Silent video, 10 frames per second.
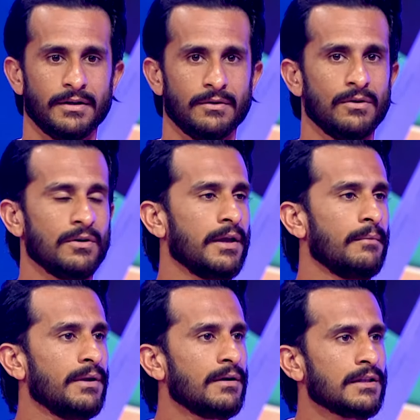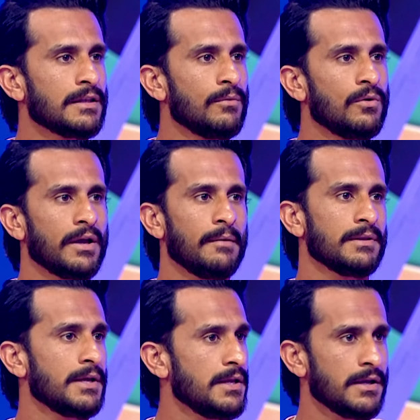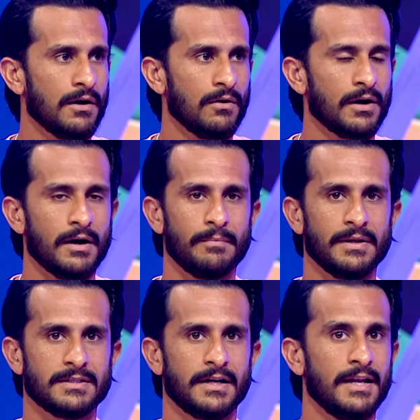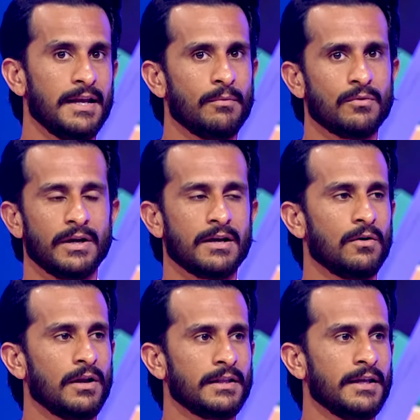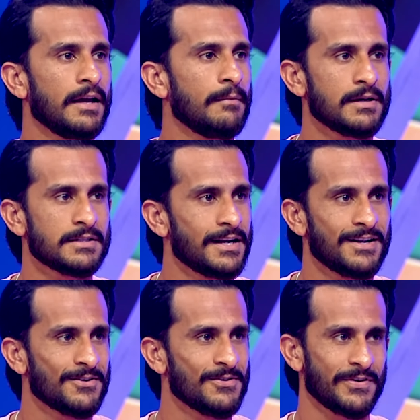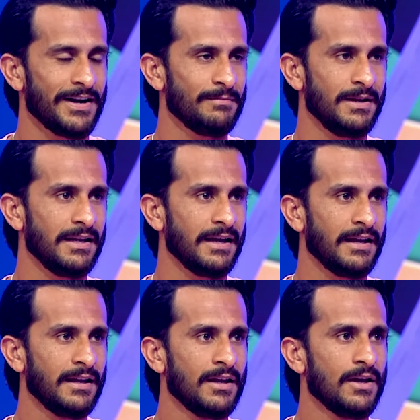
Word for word: यू नो कि अभी ख़त्म हो गया पता नहीं क्या होगा फिर सडनली आपको एक कॉल आती है कि आपका सेंट्रल कॉन्ट्रैक्ट भी नहीं है